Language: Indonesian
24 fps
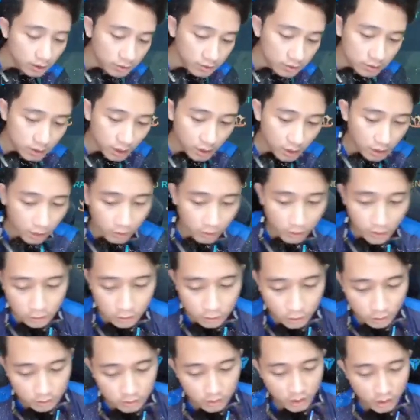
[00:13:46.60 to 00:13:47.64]
kau lihat
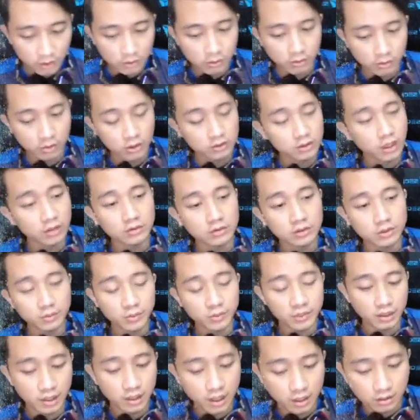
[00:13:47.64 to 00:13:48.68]
godnya tuh
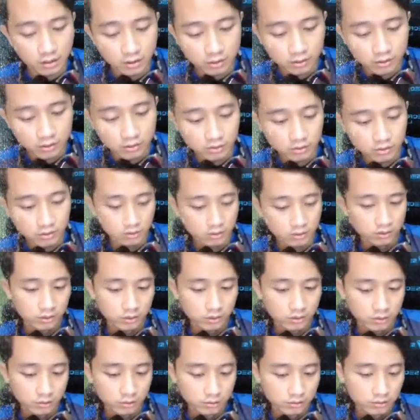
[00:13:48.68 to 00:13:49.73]
219 tuh
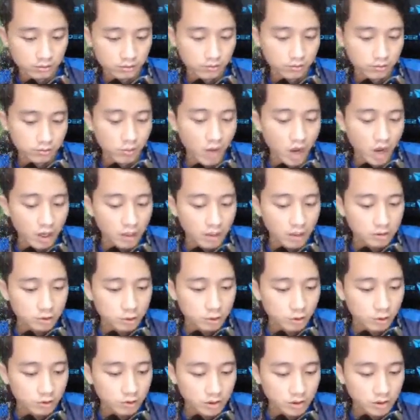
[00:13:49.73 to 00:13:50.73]
bahkan skornya 11